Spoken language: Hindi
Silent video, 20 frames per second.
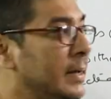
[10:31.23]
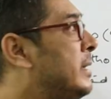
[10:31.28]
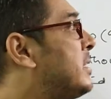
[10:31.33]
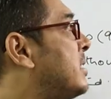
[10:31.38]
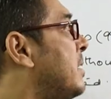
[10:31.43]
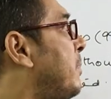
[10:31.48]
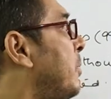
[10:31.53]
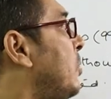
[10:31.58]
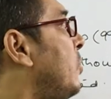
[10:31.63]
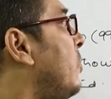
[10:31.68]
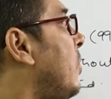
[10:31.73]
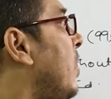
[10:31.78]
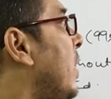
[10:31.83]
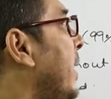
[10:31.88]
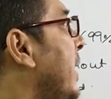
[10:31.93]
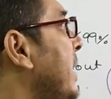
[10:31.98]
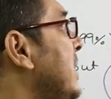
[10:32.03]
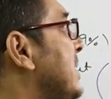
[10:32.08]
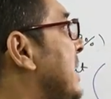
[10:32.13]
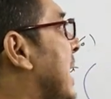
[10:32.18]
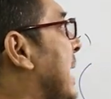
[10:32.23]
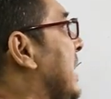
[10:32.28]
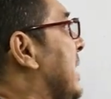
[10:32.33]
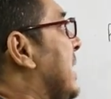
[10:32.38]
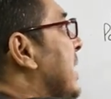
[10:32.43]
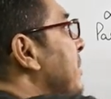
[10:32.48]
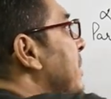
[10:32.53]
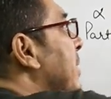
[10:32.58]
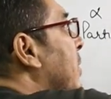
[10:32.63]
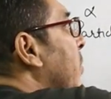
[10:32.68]
इससे प्रूव हुआ कि
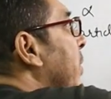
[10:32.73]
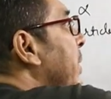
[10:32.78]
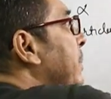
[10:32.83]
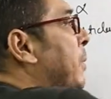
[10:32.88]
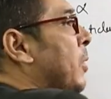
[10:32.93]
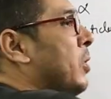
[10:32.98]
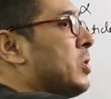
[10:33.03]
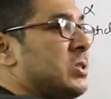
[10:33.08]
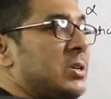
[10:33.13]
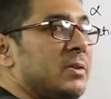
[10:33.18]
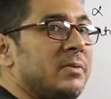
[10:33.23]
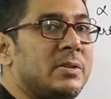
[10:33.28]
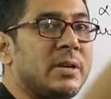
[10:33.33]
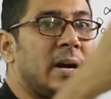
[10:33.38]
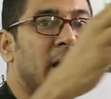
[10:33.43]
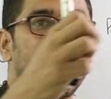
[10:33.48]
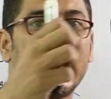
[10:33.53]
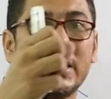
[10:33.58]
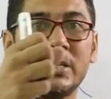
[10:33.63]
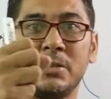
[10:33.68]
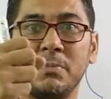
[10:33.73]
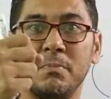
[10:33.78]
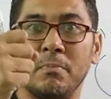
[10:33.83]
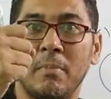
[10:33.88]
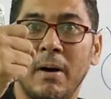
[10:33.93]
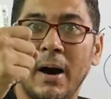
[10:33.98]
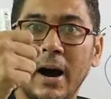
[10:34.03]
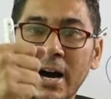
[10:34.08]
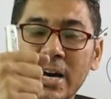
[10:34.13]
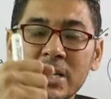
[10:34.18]
सेंटर में कोई पॉजिटिव चार्ज
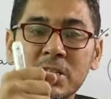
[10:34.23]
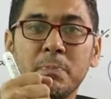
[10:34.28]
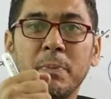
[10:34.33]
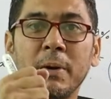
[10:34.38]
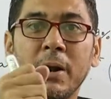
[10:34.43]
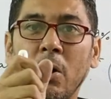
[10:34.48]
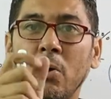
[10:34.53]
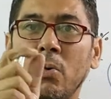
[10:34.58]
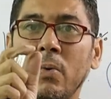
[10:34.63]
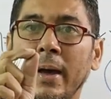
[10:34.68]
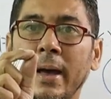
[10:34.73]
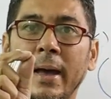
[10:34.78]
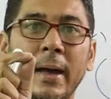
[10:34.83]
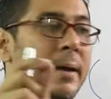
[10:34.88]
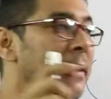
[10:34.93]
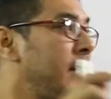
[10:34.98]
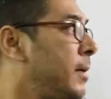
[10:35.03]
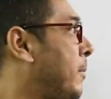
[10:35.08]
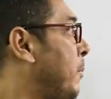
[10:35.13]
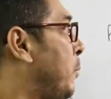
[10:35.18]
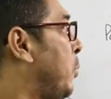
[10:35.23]
मास पड़ा हुआ है